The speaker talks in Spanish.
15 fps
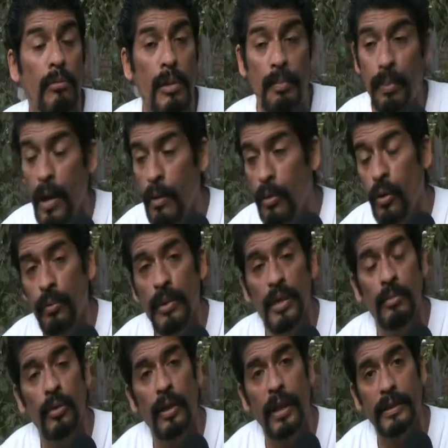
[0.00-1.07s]
Mi pueblo
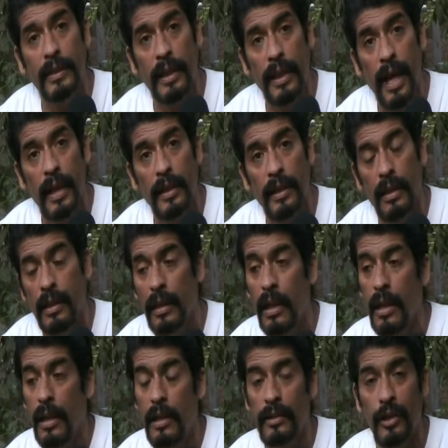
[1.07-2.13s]
mismo, Casagrande,
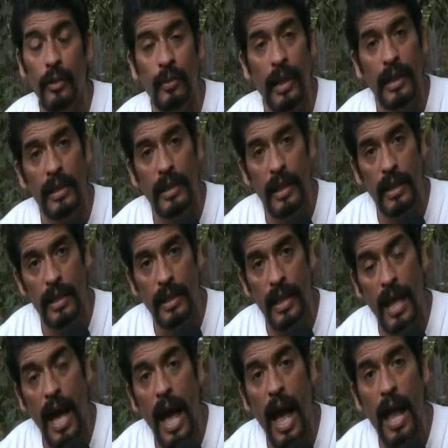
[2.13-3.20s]
es el lugar
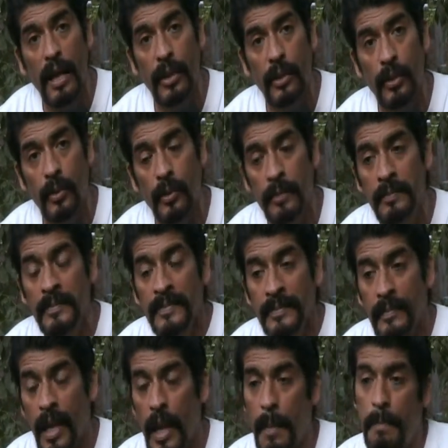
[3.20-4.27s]
ideal, ¿no?
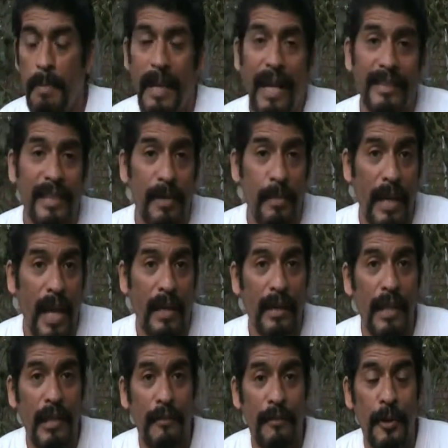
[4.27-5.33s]
Eh, casi
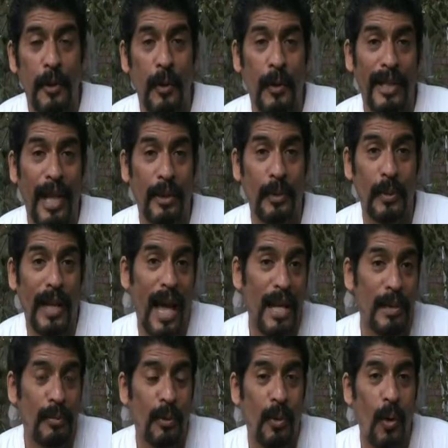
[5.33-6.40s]
beatífico,
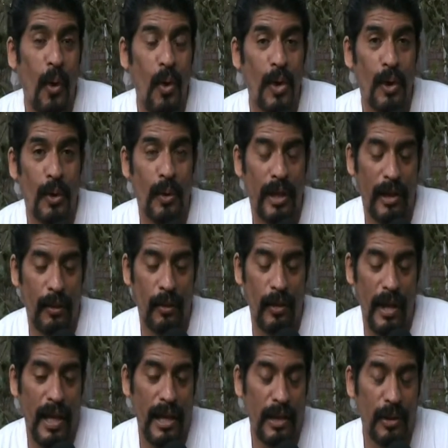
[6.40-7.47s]
natural y bucólico
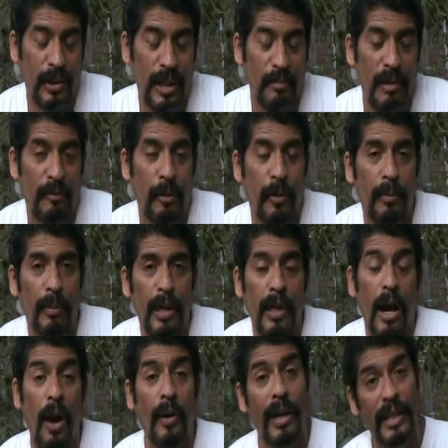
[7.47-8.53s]
en el donde me formé.
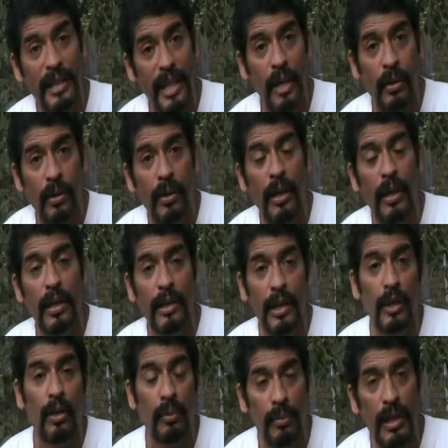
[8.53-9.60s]
Ahora llego y
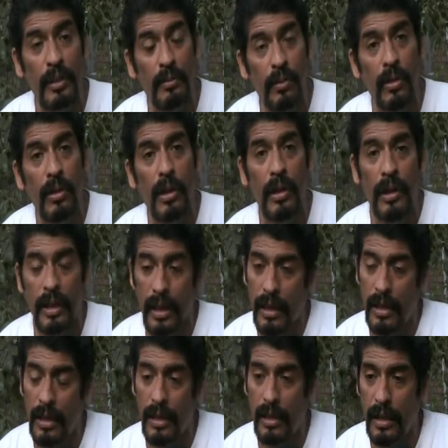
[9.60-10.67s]
es lo mismo
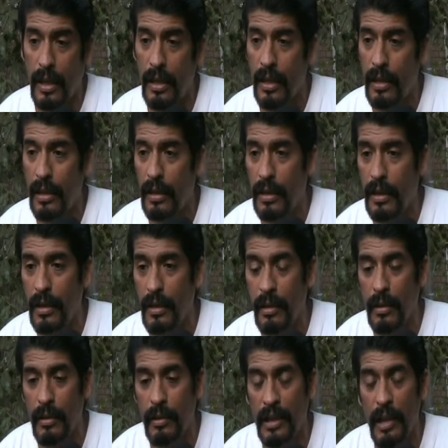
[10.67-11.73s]
que,
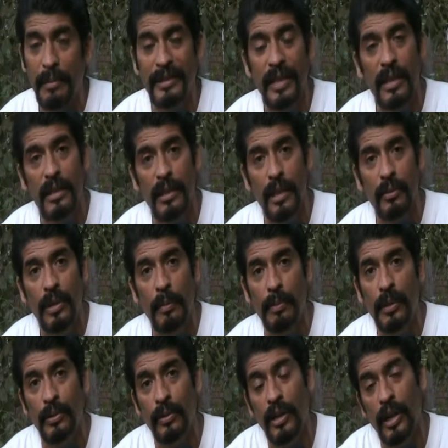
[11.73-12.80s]
que, debe sentir una
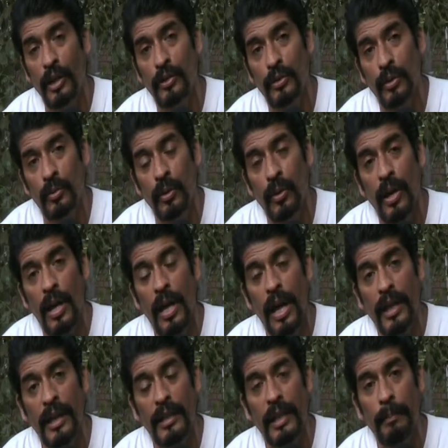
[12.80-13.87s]
persona que estuvo
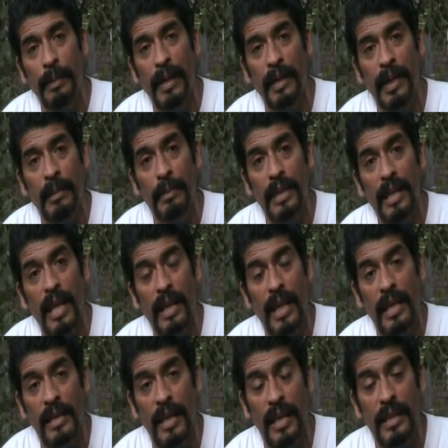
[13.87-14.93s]
en la etapa germinal
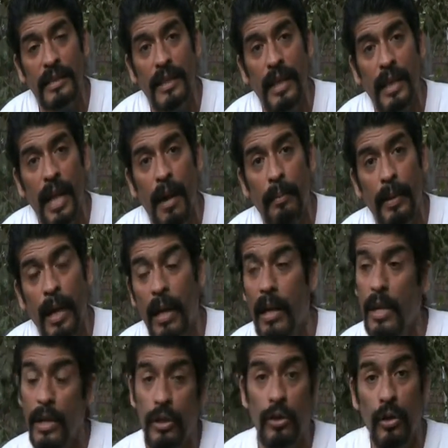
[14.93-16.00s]
e idealista del APRA
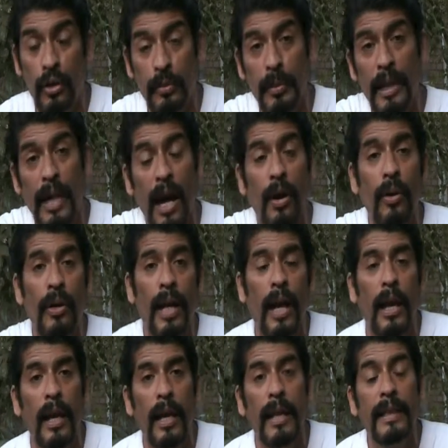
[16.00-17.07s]
y si los viera
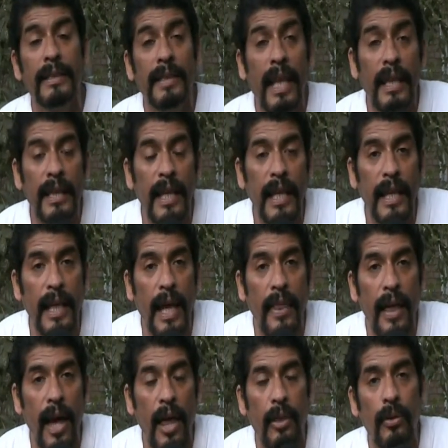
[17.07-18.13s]
ahora, se han
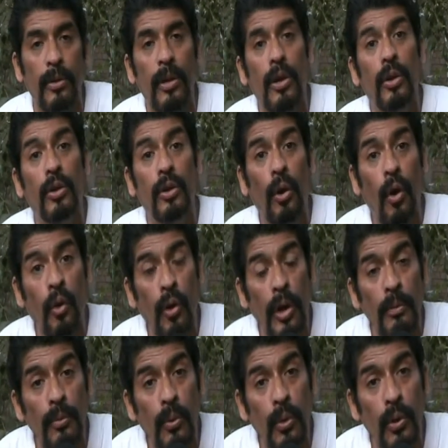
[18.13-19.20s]
degradado. Todo
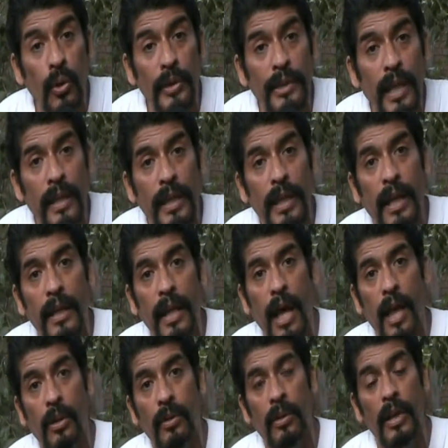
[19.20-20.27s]
el mundo se ha
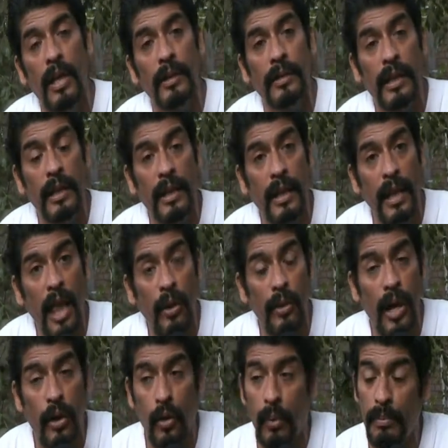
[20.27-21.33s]
degradado, se ha degradado
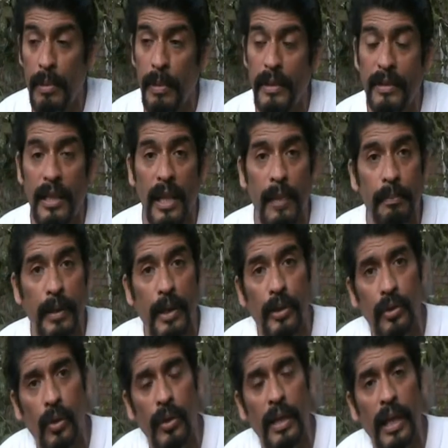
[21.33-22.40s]
la convivencia de las
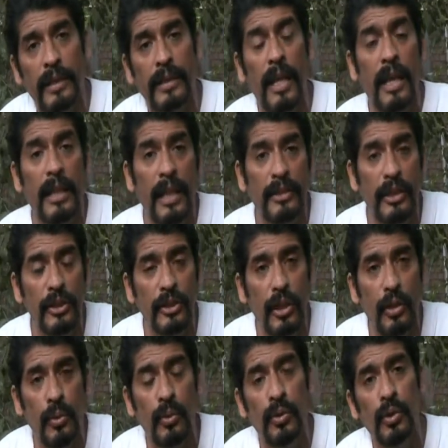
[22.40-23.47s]
personas, las
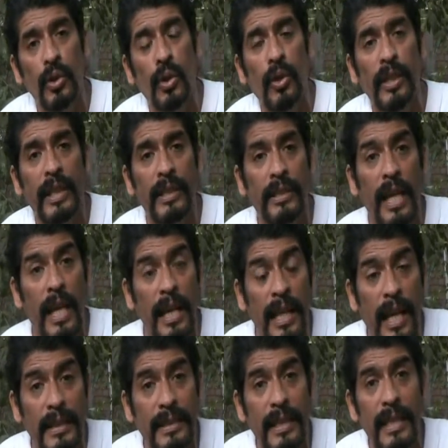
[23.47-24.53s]
instituciones,
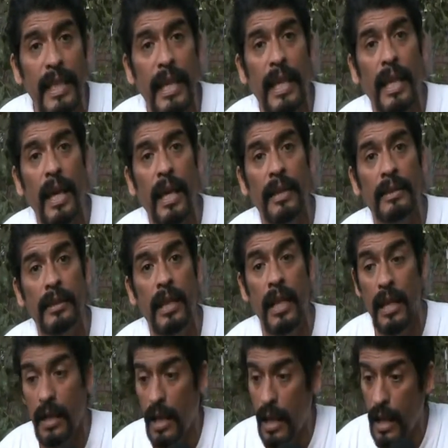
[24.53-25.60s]
las ideas,
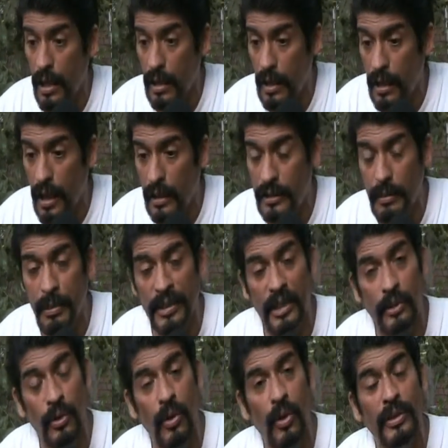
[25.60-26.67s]
la,
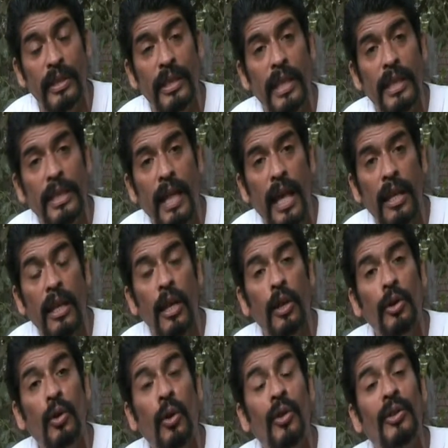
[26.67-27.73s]
civilización occidental,
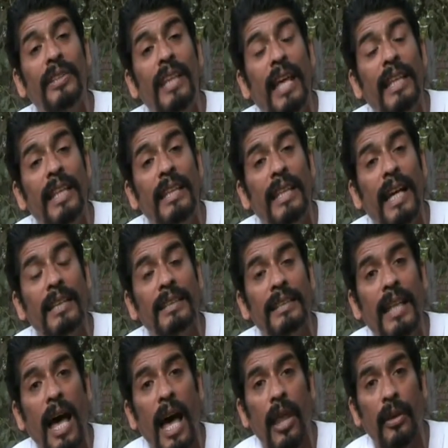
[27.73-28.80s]
todo se ha
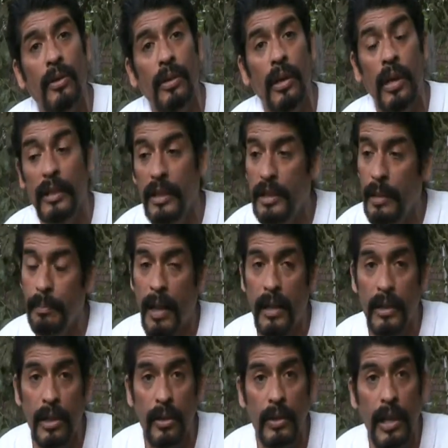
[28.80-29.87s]
desgastado. Y este
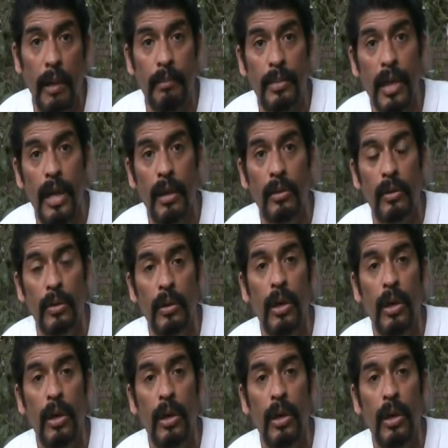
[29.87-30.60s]
partido también, ¿no?